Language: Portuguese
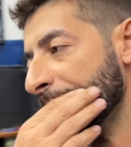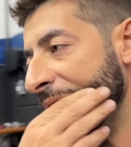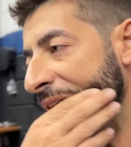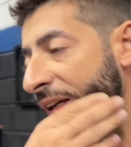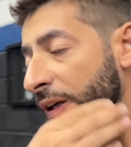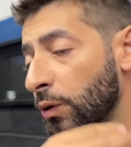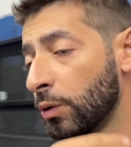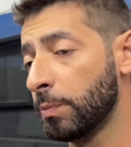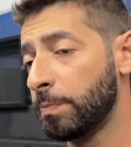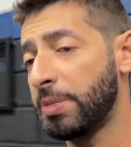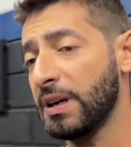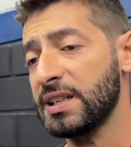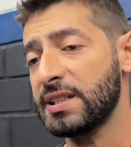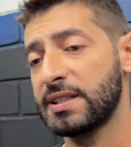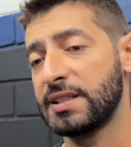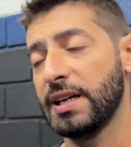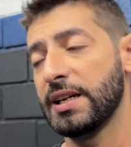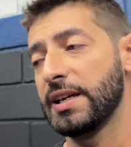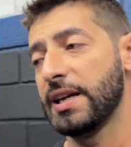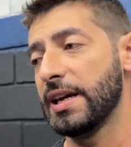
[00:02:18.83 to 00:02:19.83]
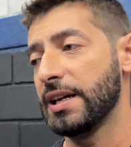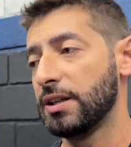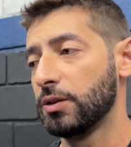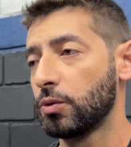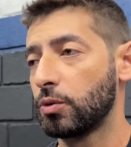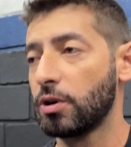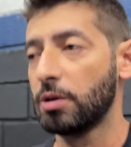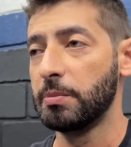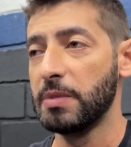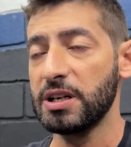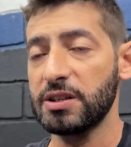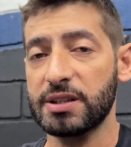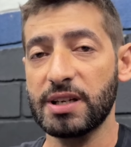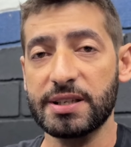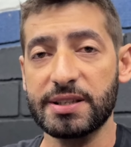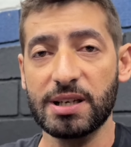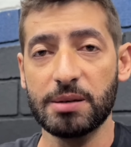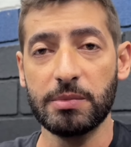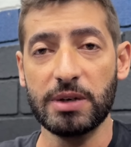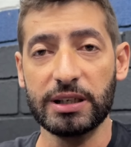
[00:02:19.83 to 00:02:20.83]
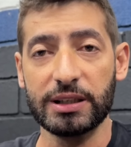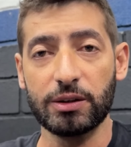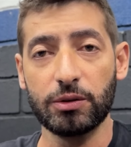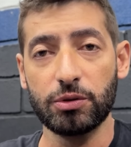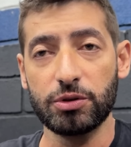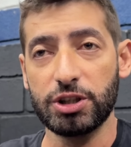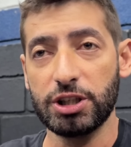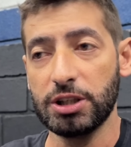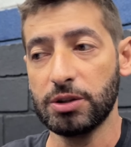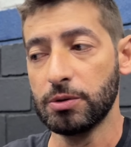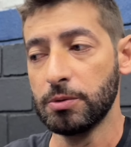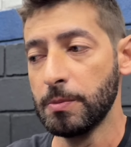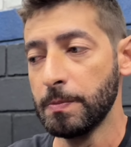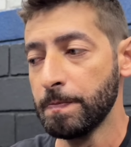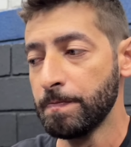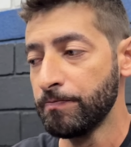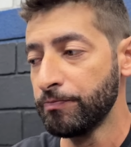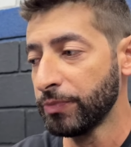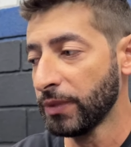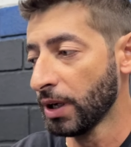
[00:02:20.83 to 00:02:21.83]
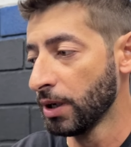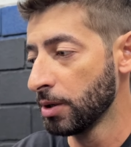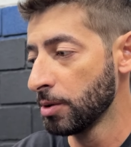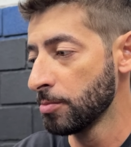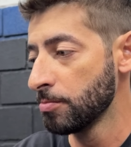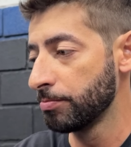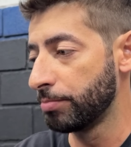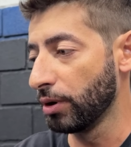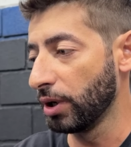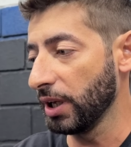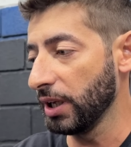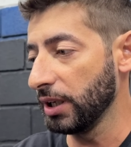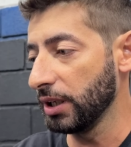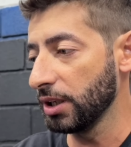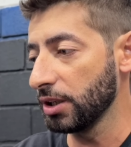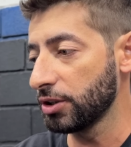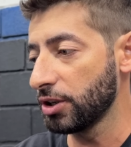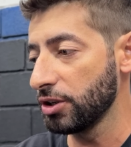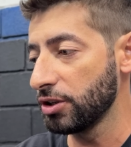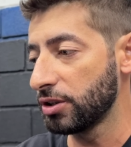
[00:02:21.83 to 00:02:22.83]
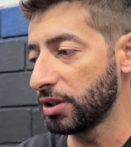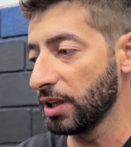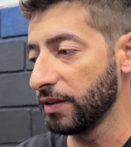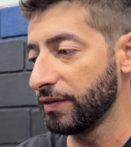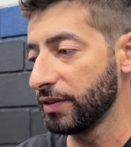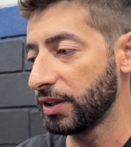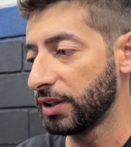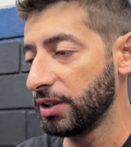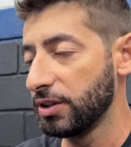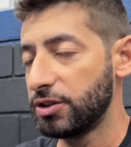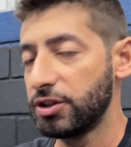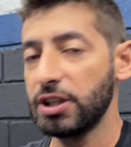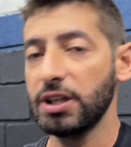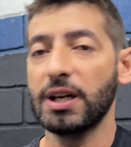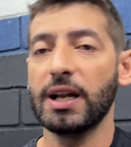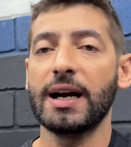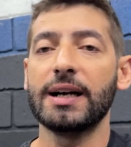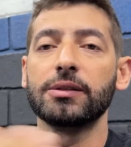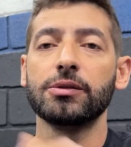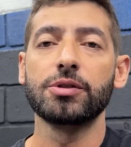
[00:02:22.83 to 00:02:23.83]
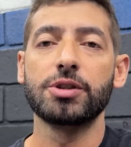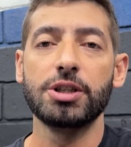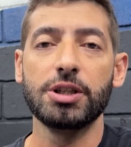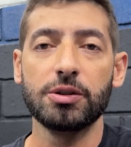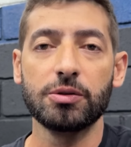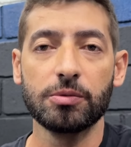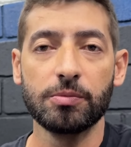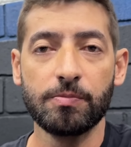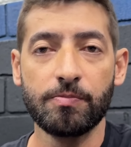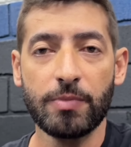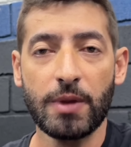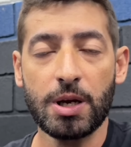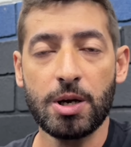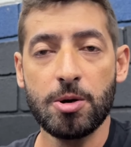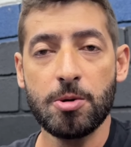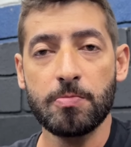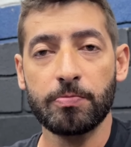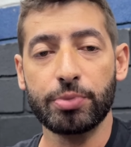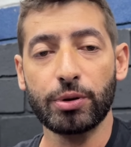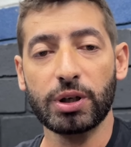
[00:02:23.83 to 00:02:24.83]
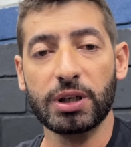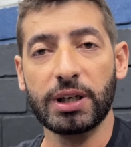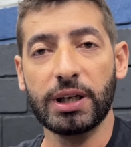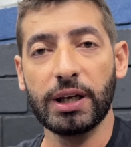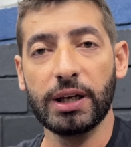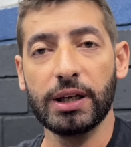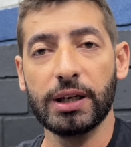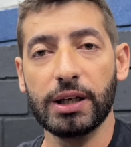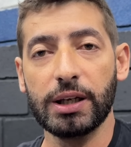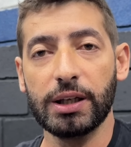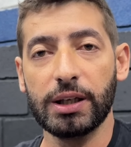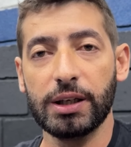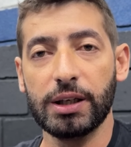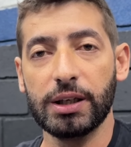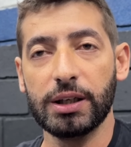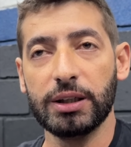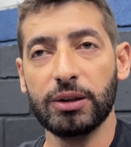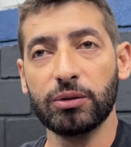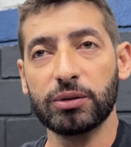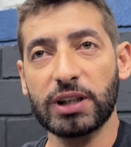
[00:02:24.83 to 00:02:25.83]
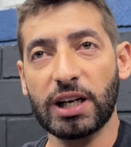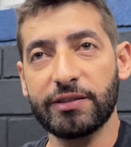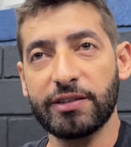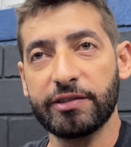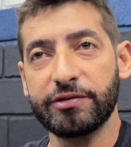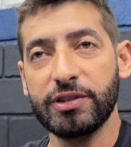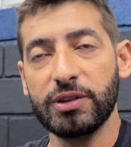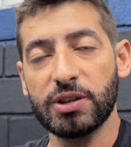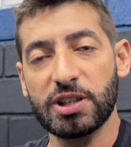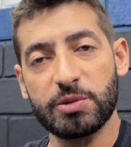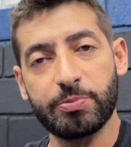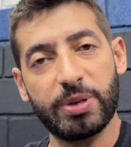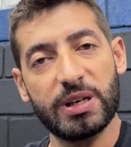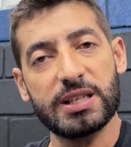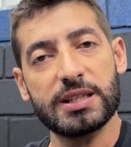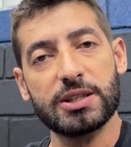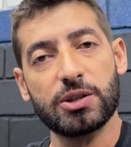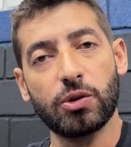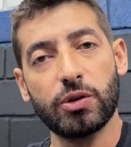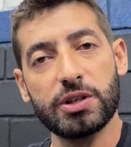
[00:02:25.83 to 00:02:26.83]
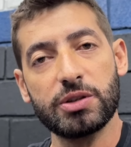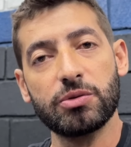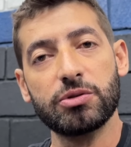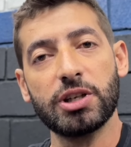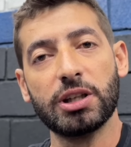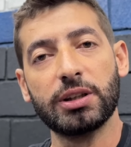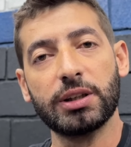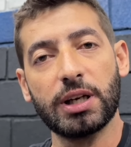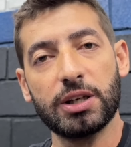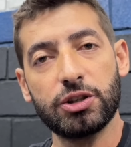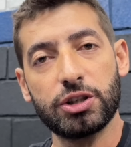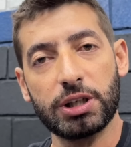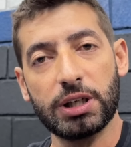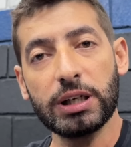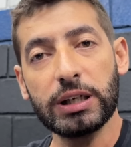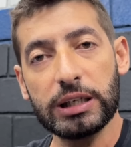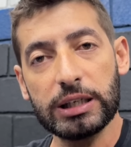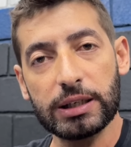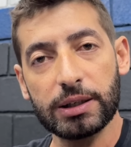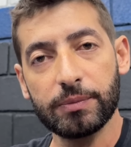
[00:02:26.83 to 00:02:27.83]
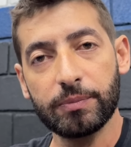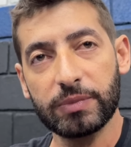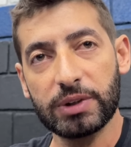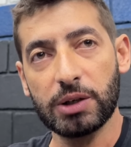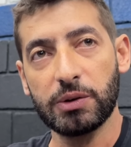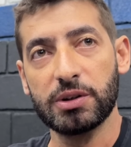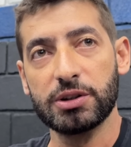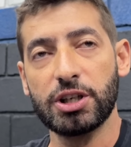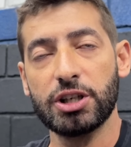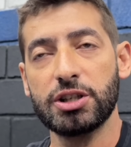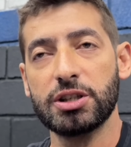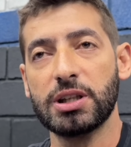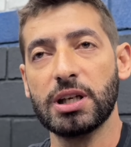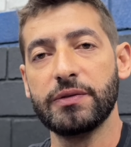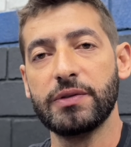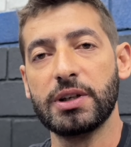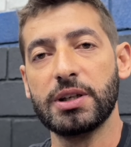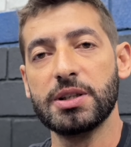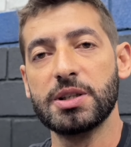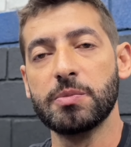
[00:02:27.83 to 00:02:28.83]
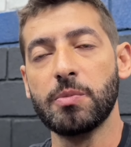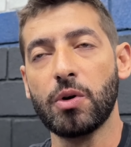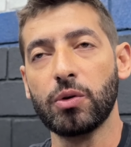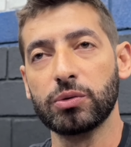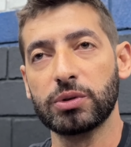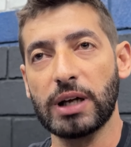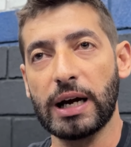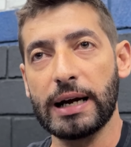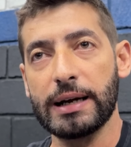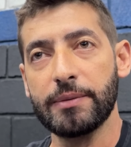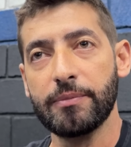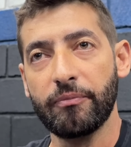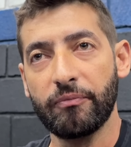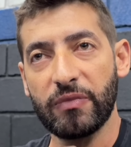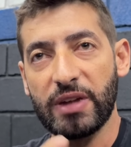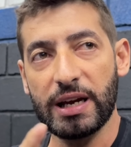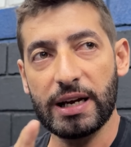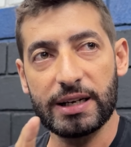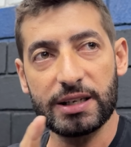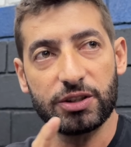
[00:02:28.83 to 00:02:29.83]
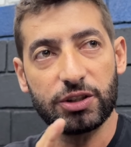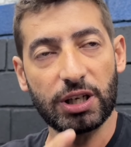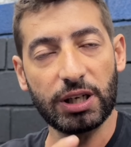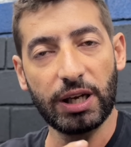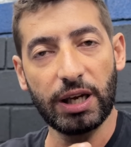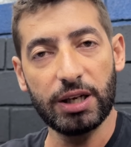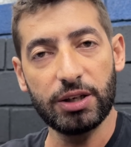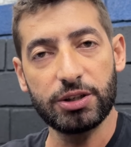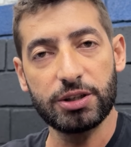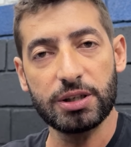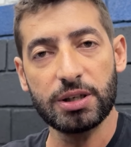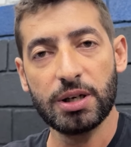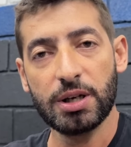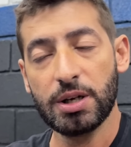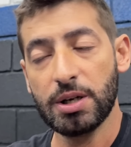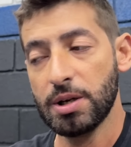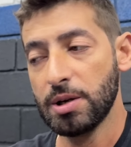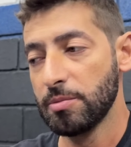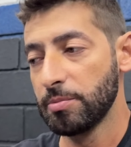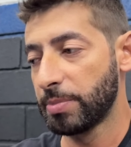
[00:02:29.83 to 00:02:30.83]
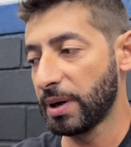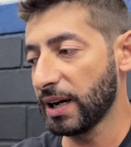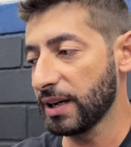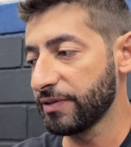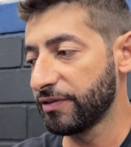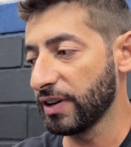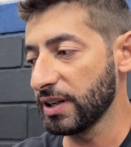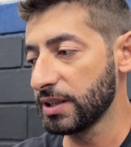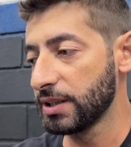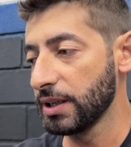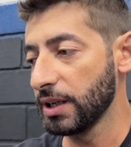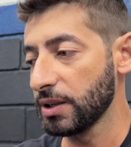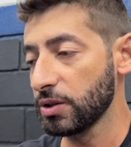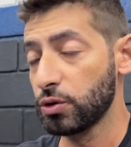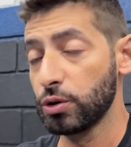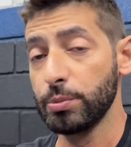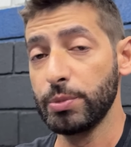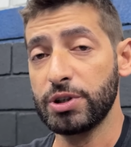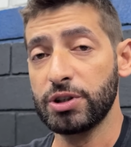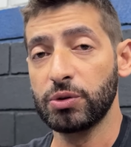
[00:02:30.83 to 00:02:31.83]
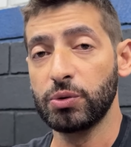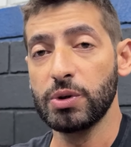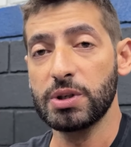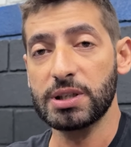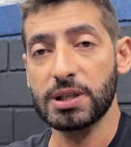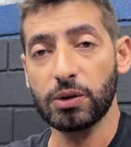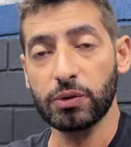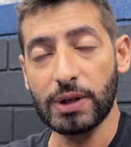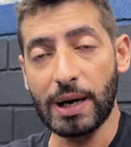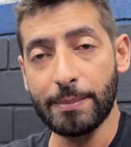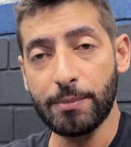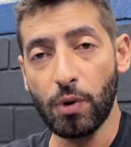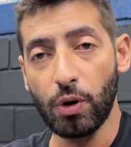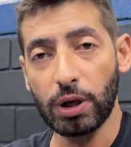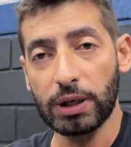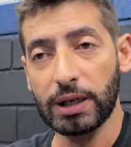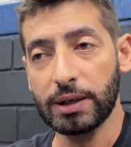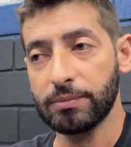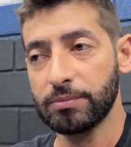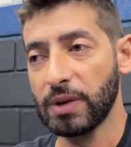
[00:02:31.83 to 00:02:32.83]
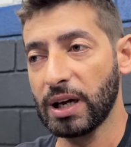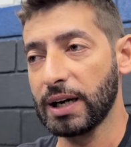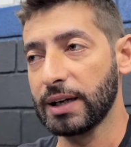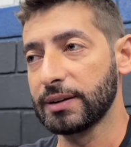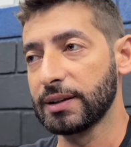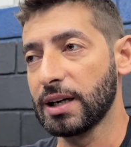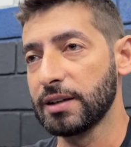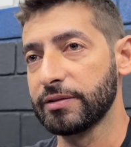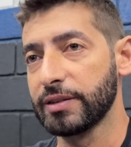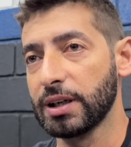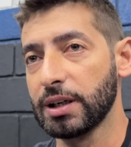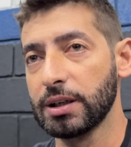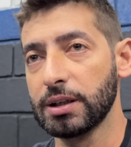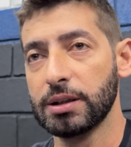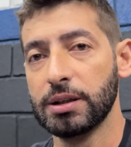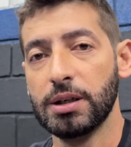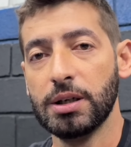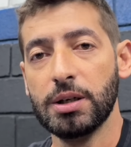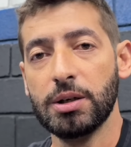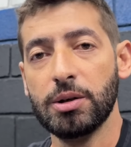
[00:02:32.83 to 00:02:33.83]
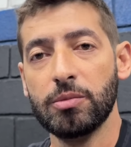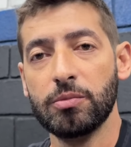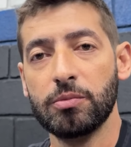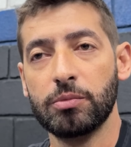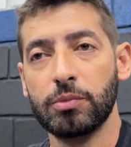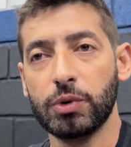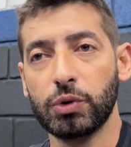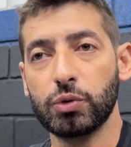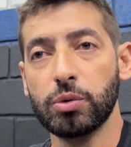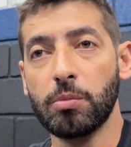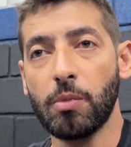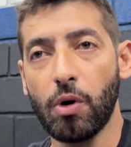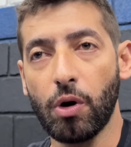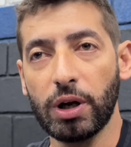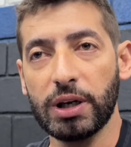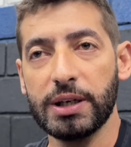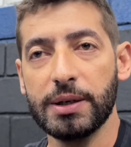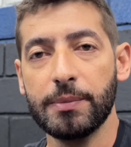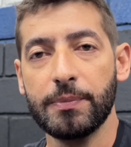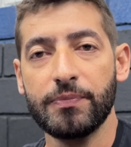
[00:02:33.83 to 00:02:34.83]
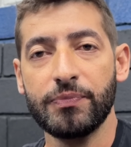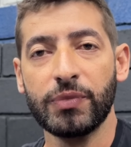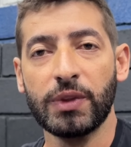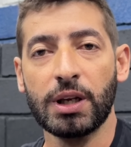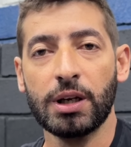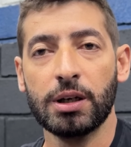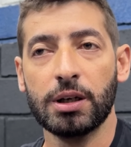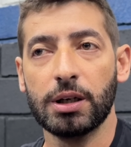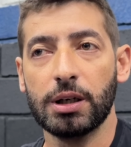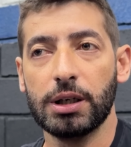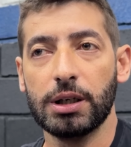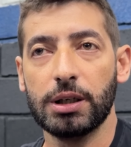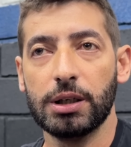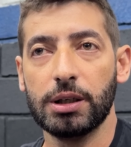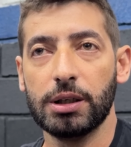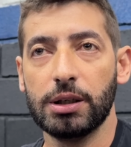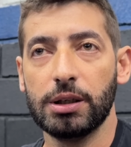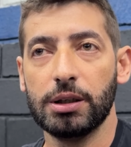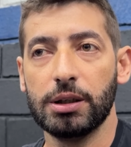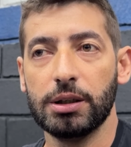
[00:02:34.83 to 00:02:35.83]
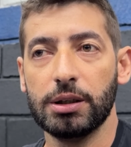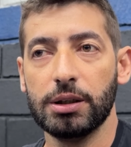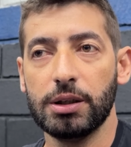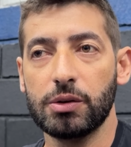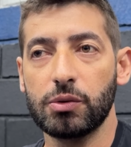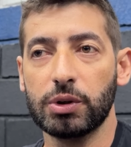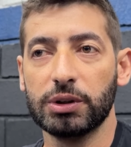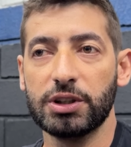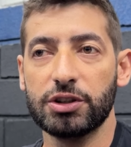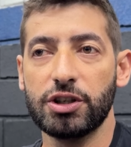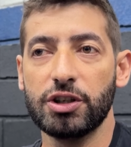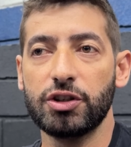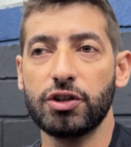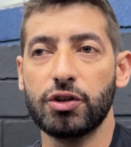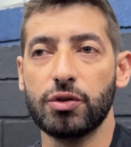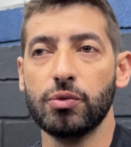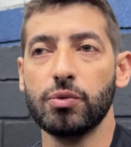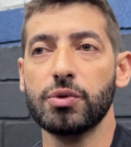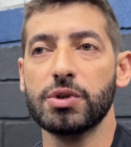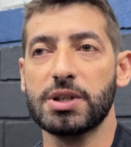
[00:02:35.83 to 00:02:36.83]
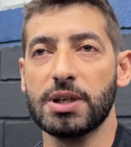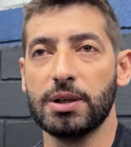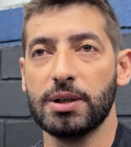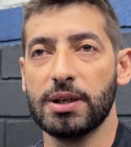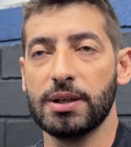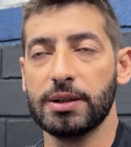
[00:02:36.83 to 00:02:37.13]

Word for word: Eu passei ele no começo da semana no Dino, Porém, a gente teve que tirar do Dino porque não estava vindo as pressões do jeito que a gente queria. Então a gente teve que desmontar né, a Astigate para fazer a substituição da mola. Ela estava muito mole é, e quando a gente usa,